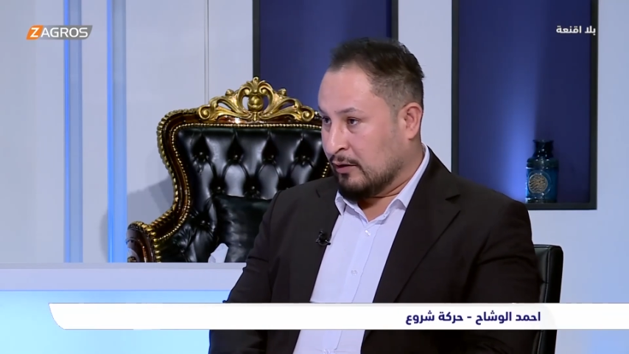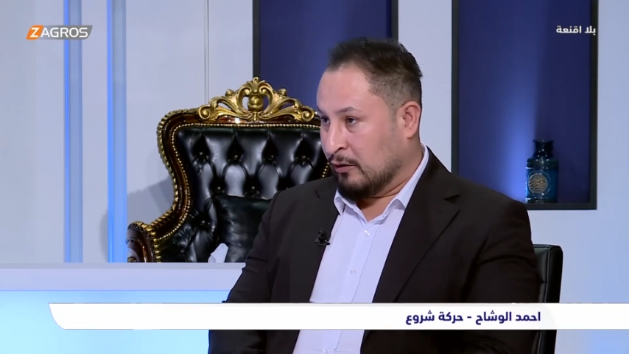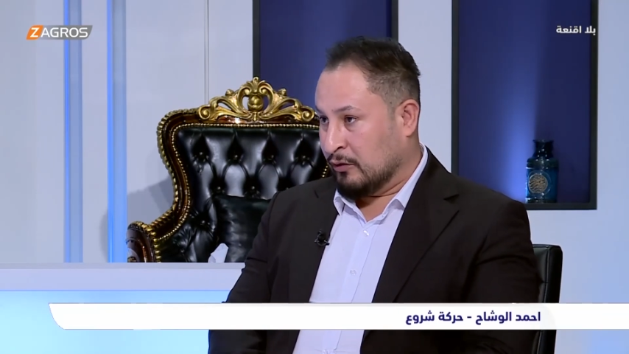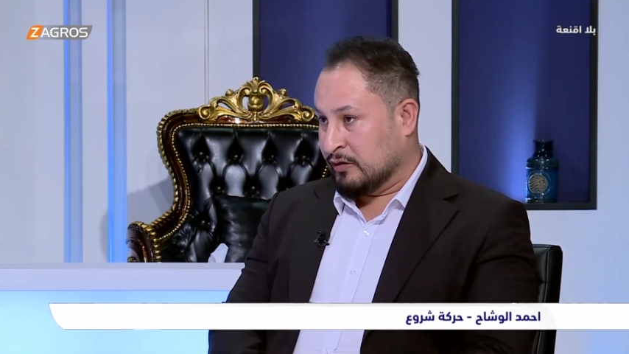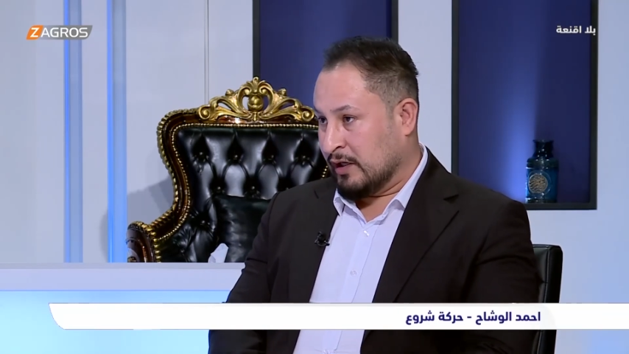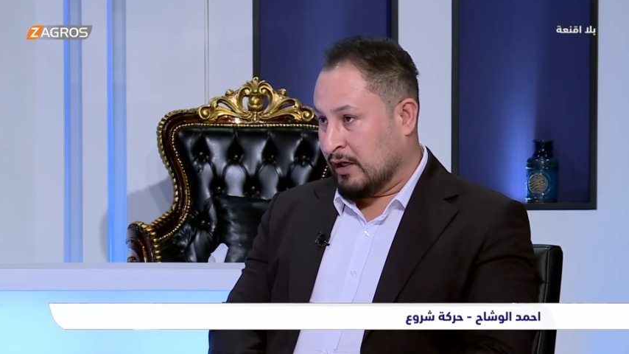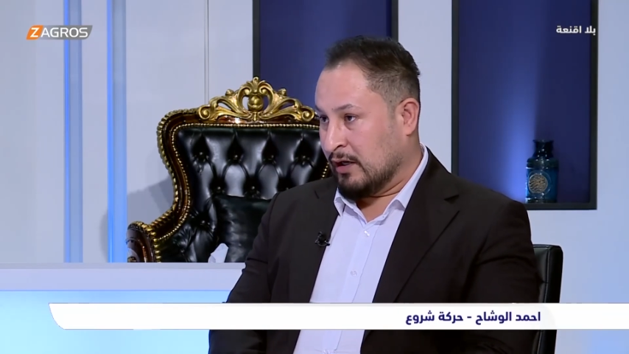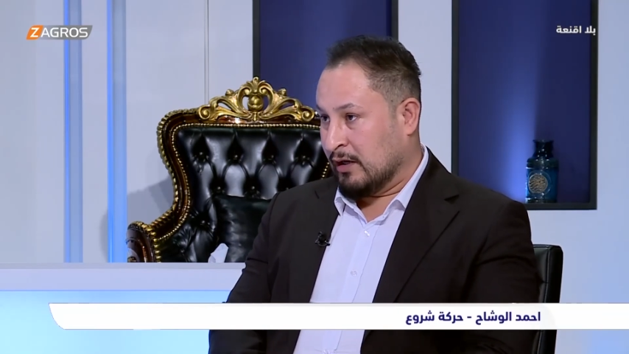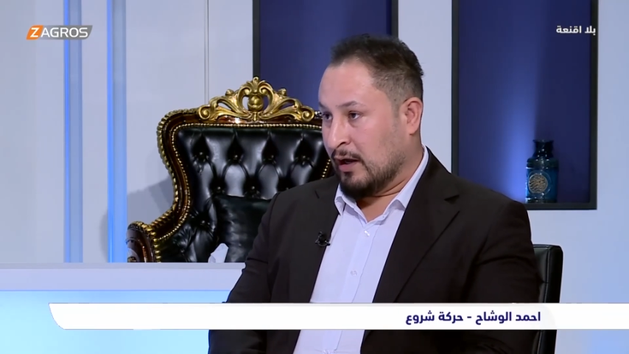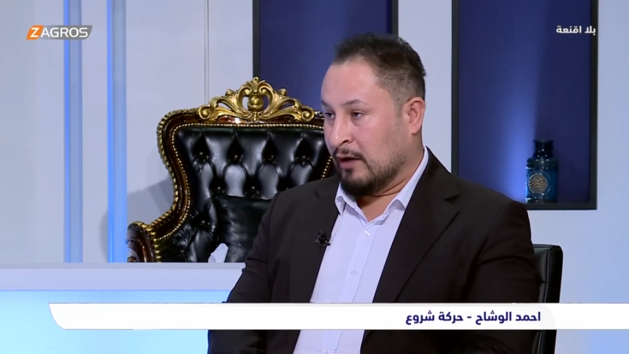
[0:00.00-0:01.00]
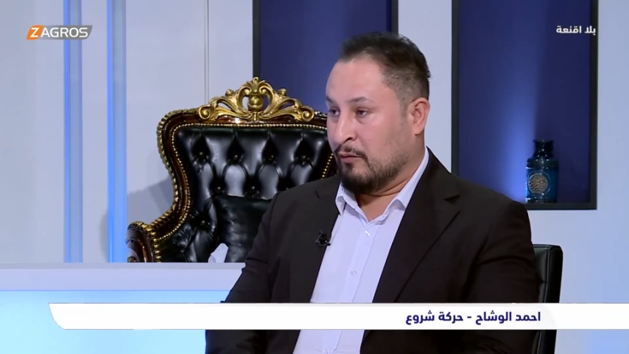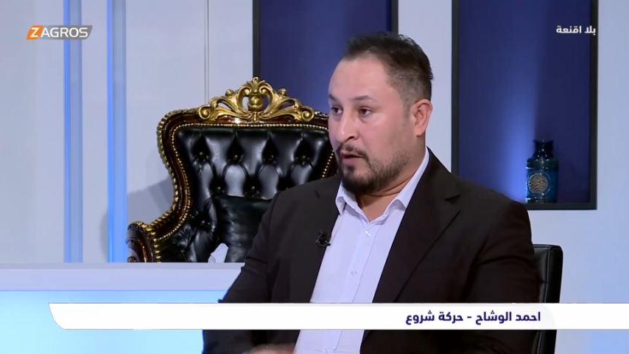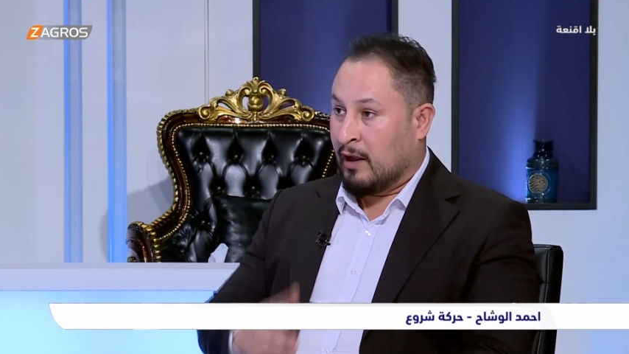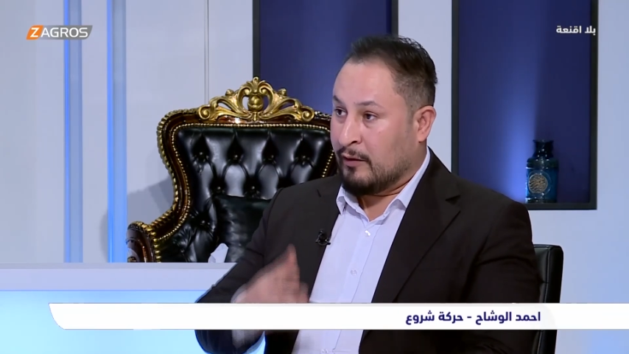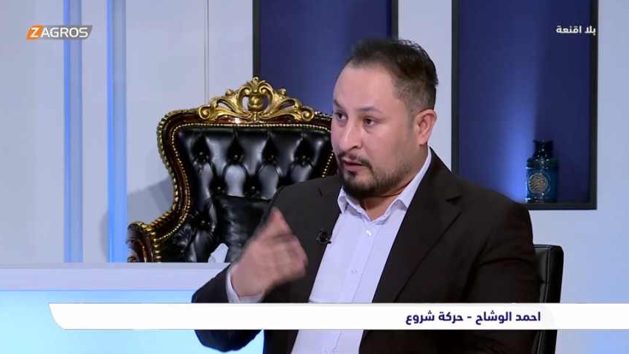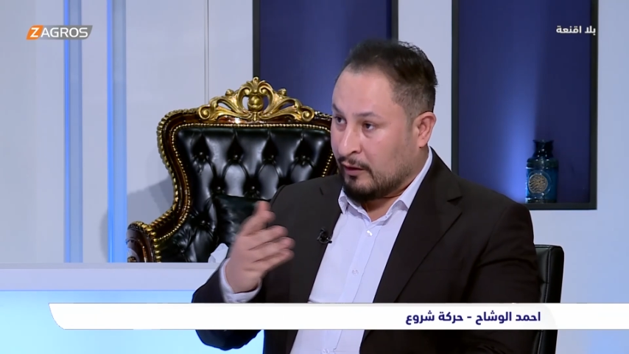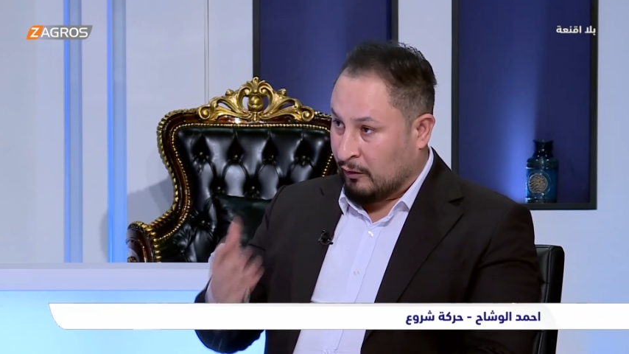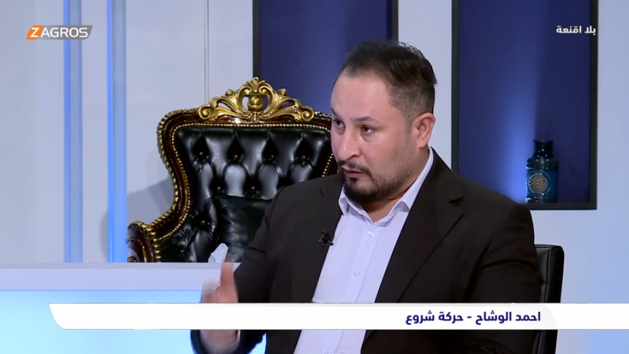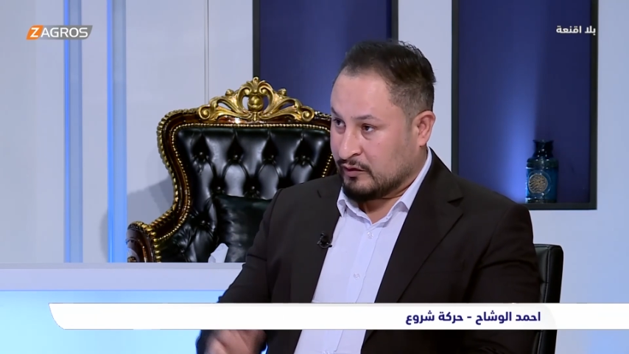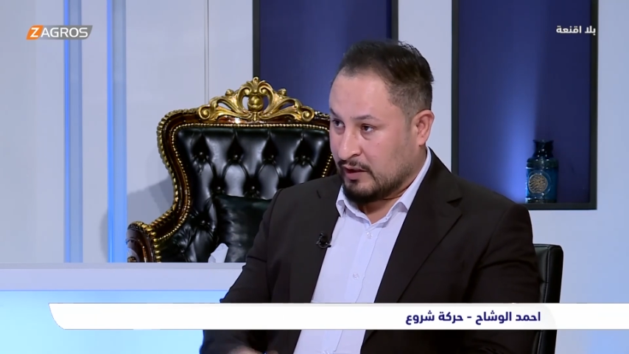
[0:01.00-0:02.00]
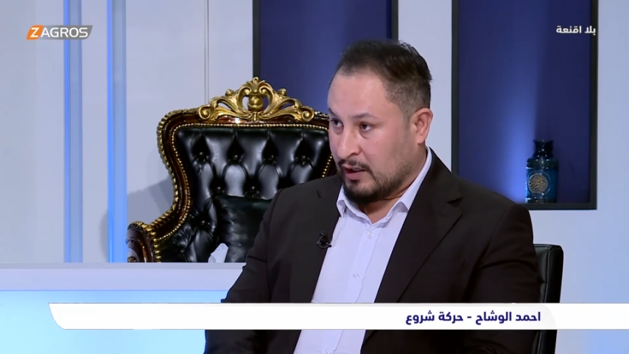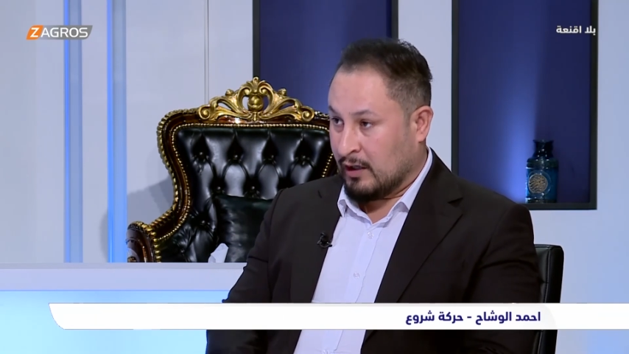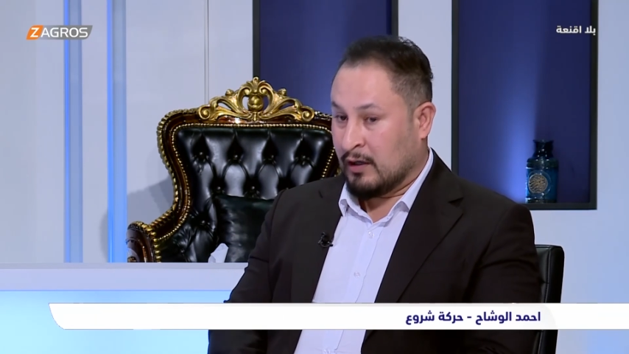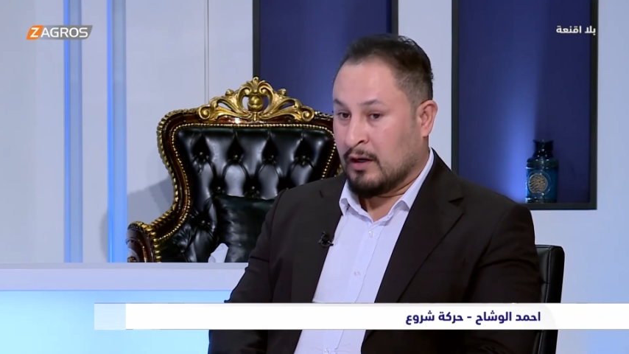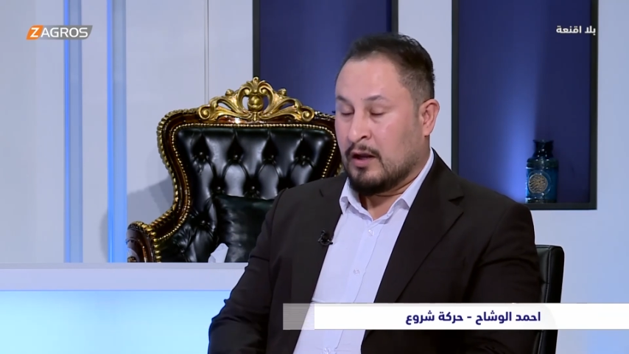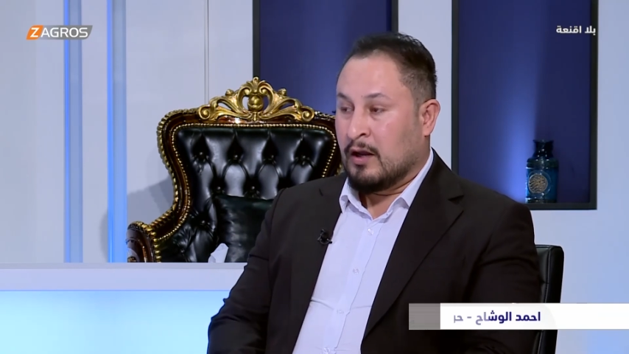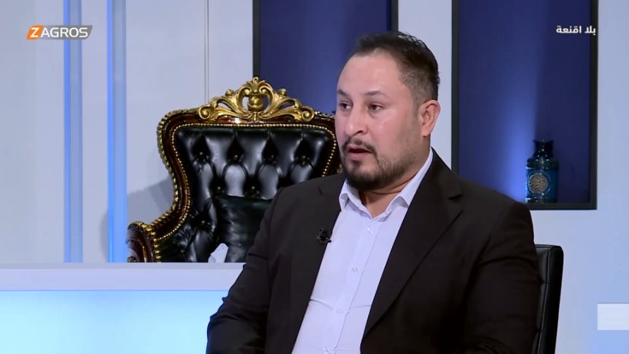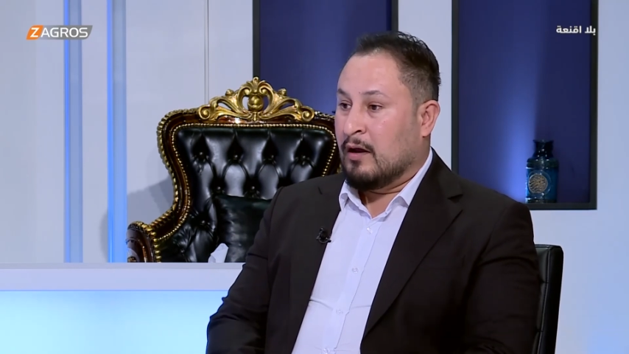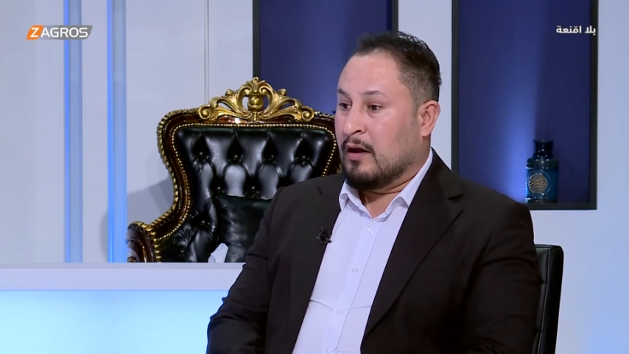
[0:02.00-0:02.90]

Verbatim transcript: للحسين نحن مع ذكر الحسين نعم.